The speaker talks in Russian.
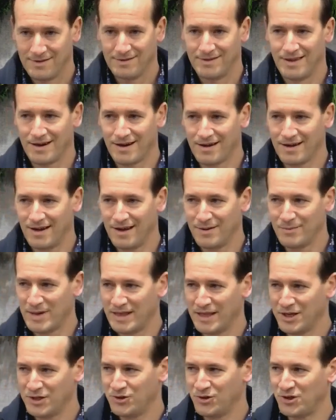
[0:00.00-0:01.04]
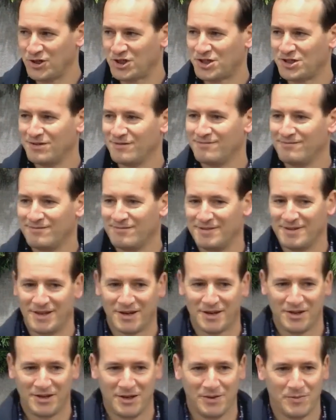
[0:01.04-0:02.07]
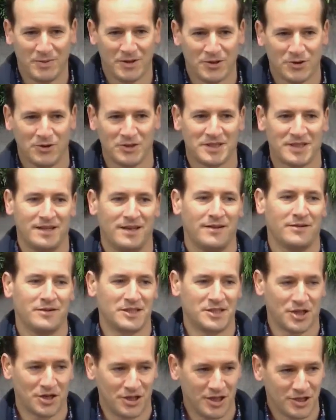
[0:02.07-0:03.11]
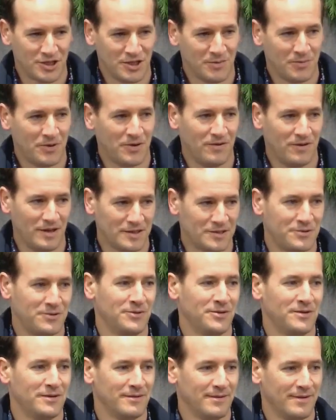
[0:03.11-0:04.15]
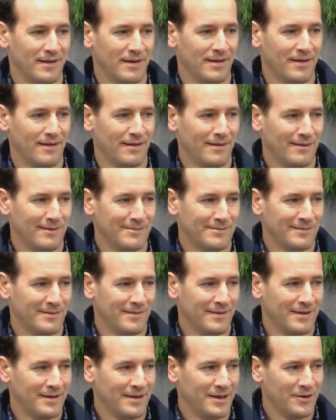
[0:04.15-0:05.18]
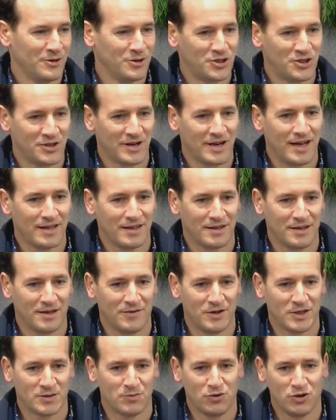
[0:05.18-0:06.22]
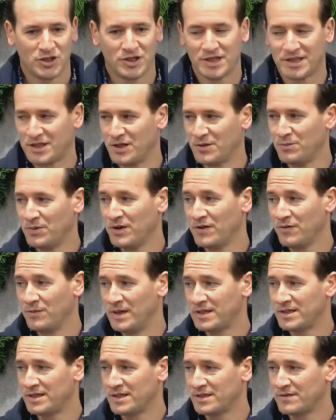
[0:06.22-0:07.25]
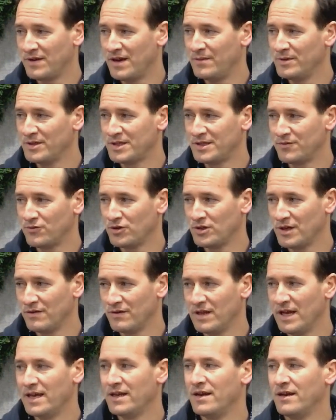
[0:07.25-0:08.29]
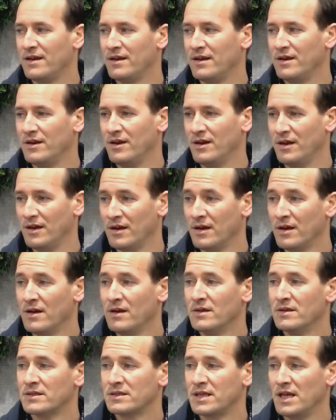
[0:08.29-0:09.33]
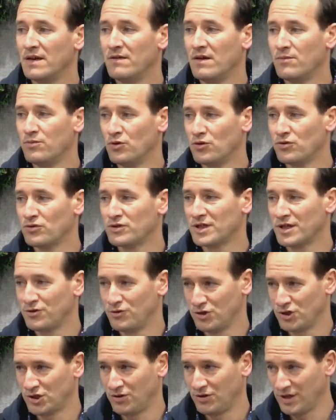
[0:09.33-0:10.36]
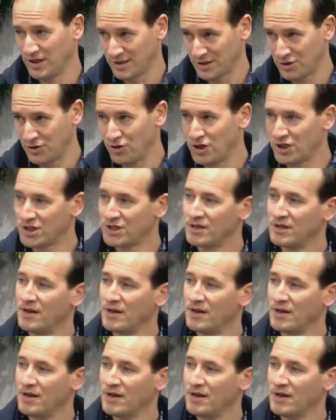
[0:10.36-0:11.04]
Дорогая молодежь, дорогие подростки, я вас сердечно приветствую. Я очень рад этой возможности быть вместе с вами сегодня в лагере. И слава Богу за то, что есть дождь,